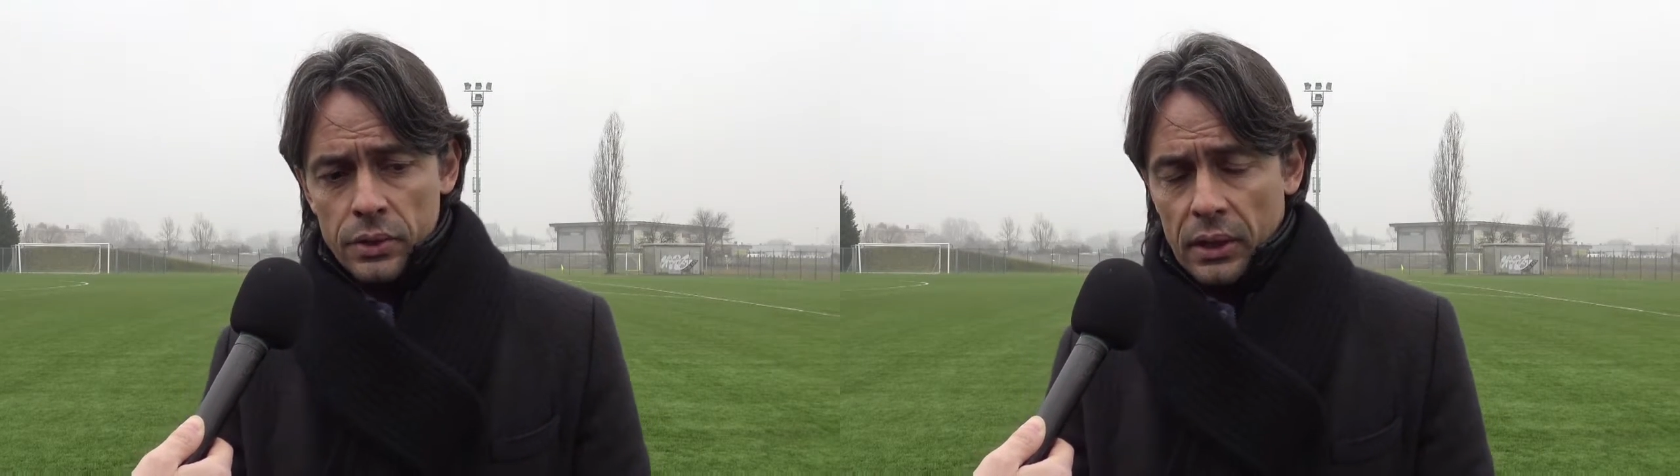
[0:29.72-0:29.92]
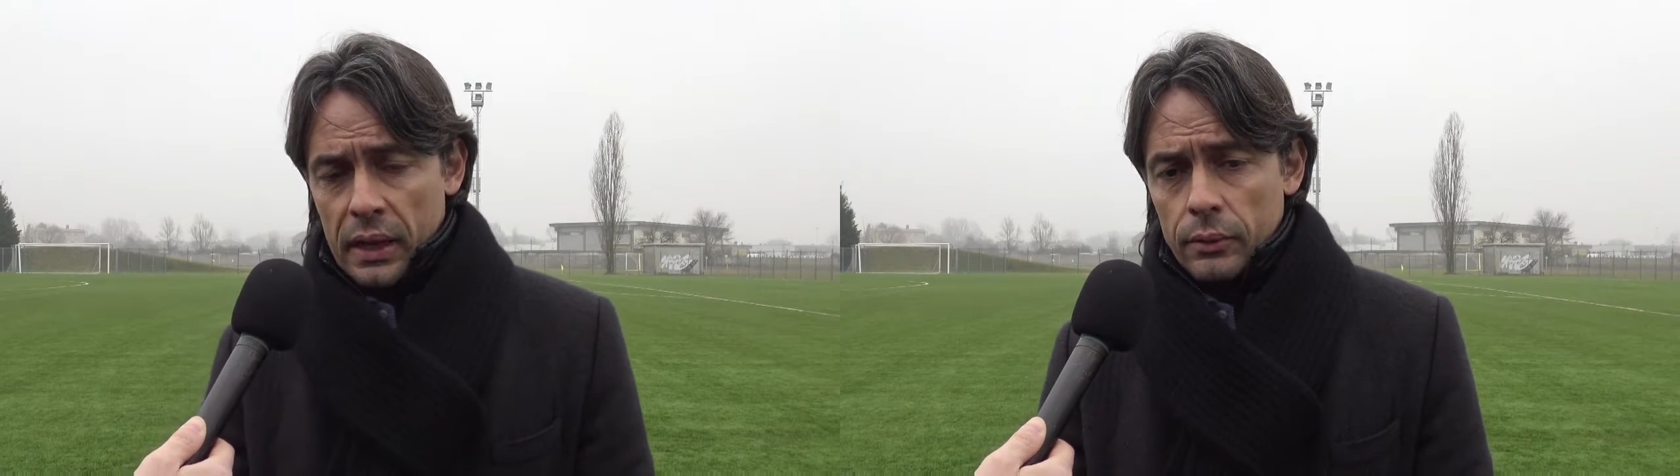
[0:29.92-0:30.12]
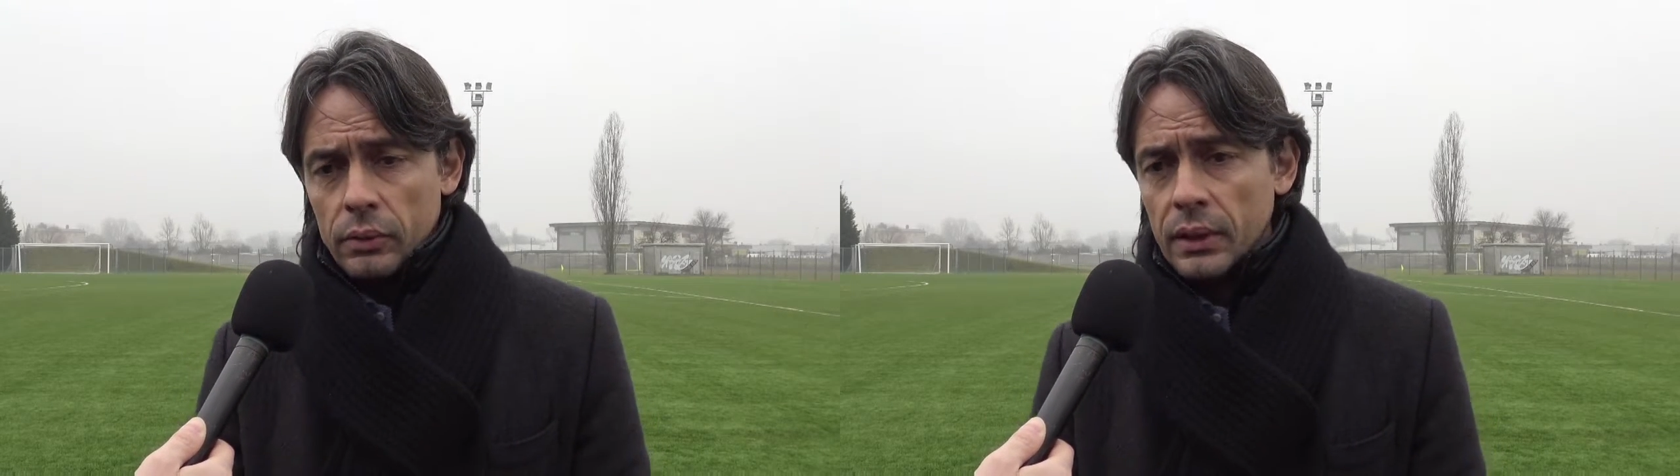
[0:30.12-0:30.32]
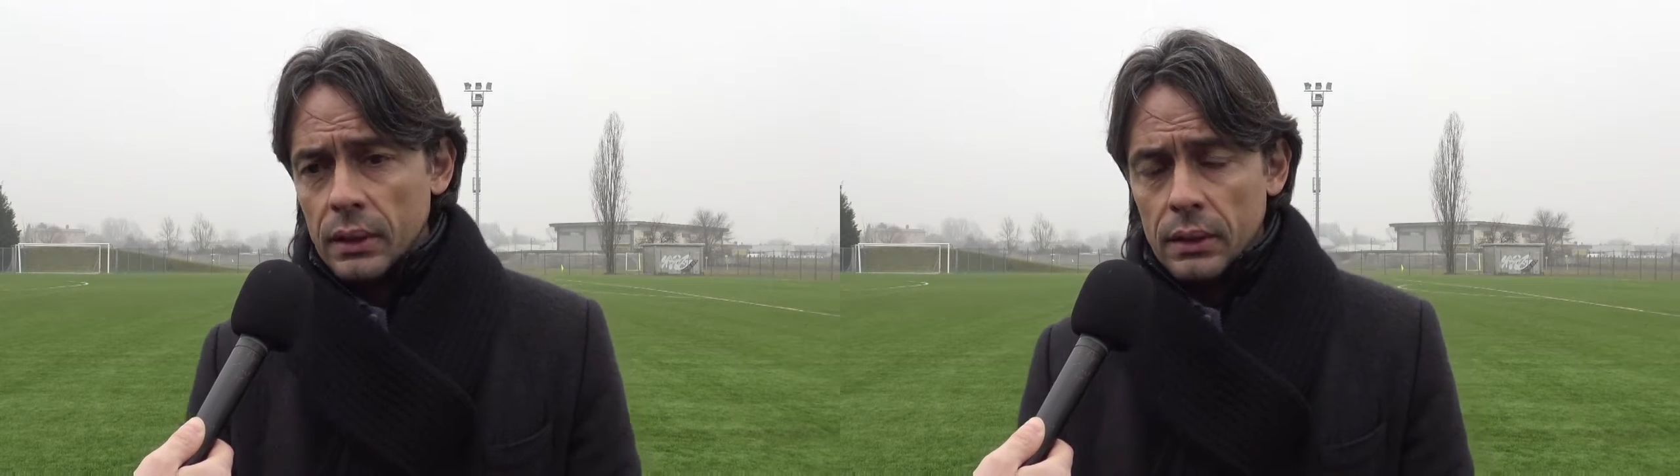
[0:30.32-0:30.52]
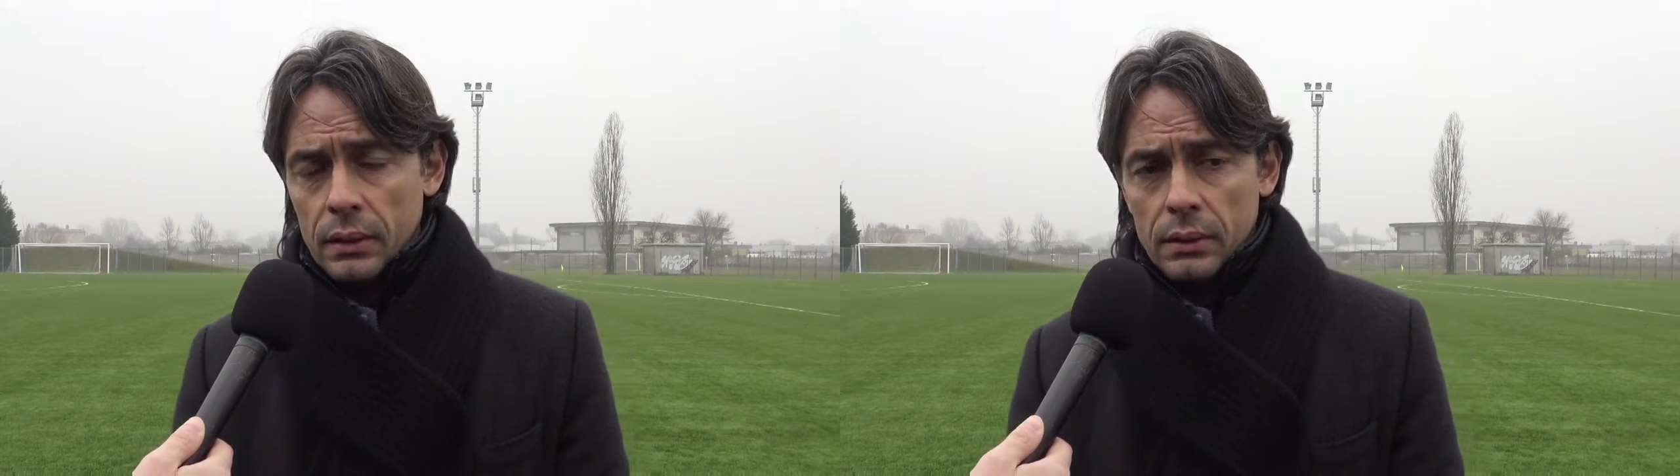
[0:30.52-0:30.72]
cercando
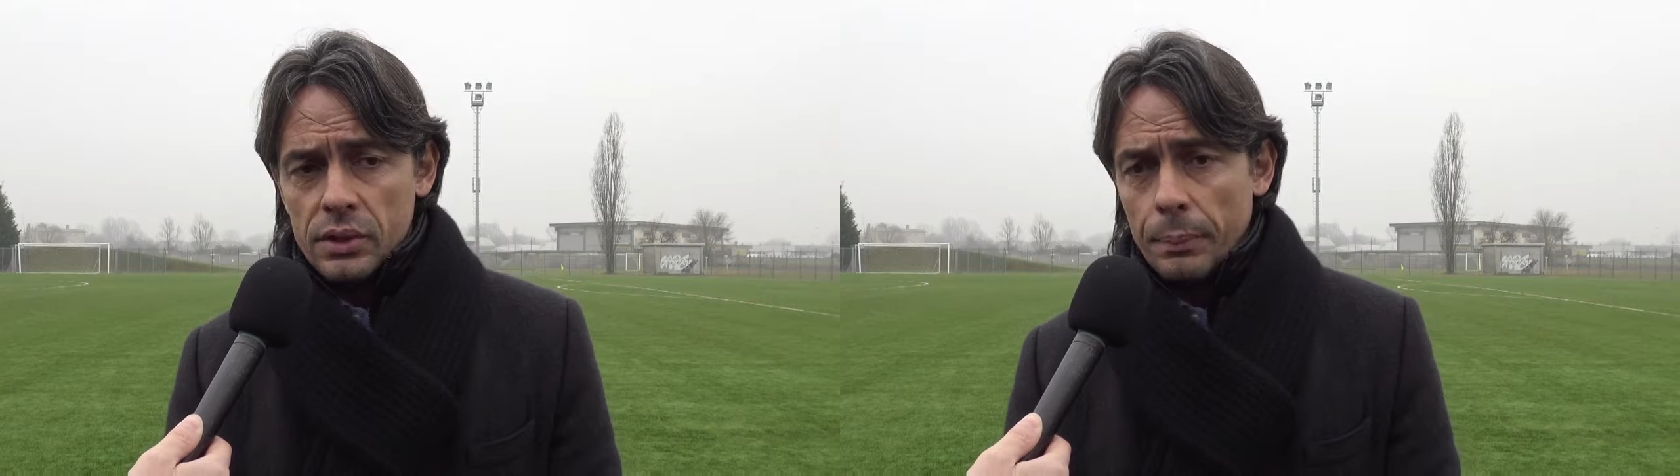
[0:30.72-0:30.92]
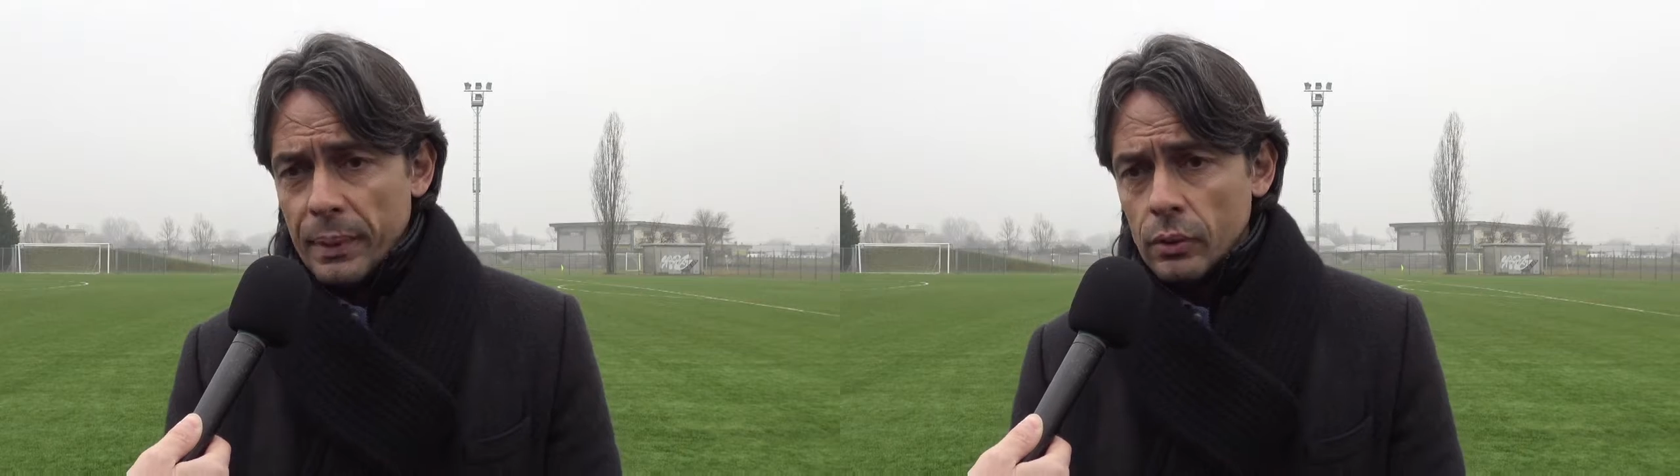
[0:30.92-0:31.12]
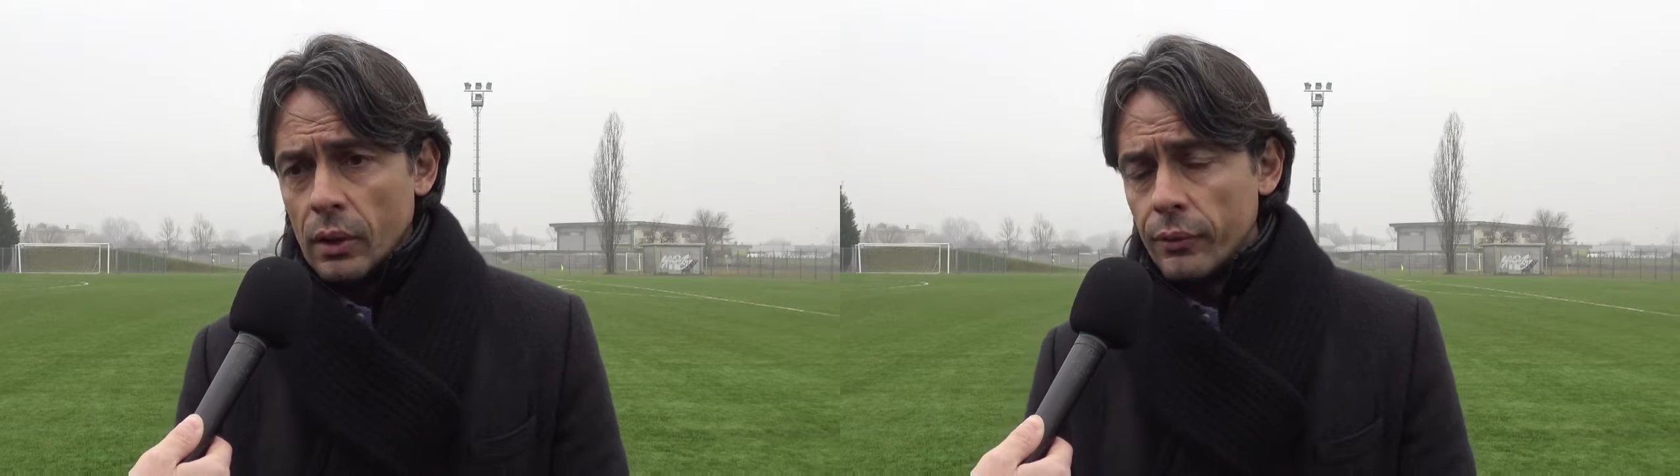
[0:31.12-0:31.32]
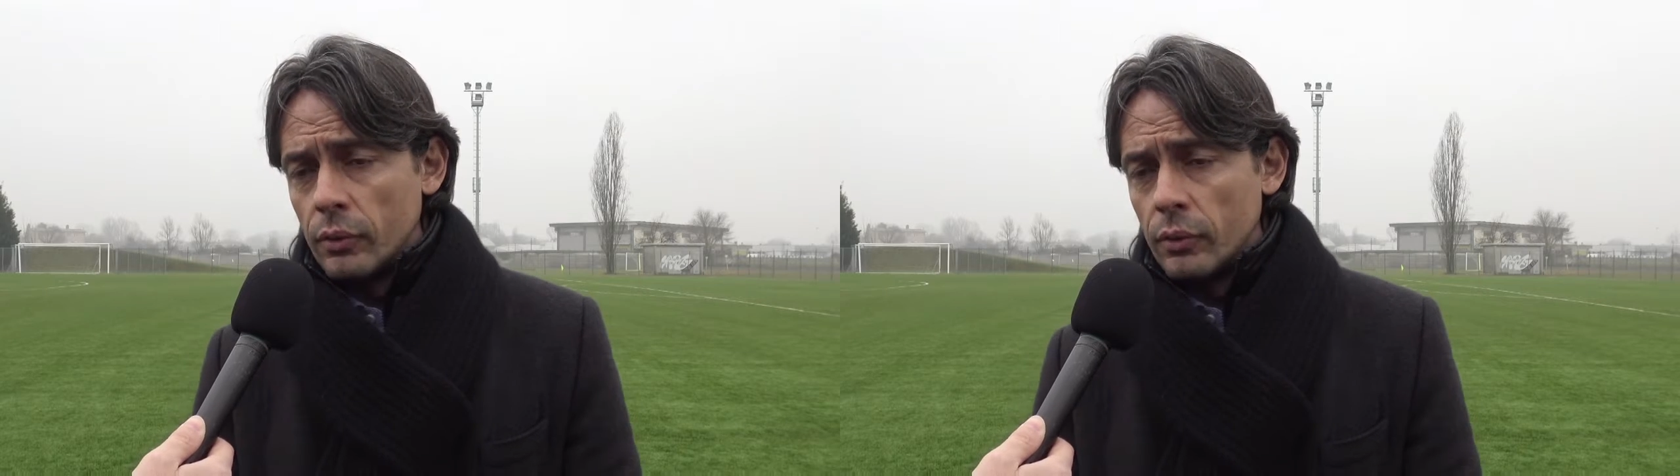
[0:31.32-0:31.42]
di, sapendo che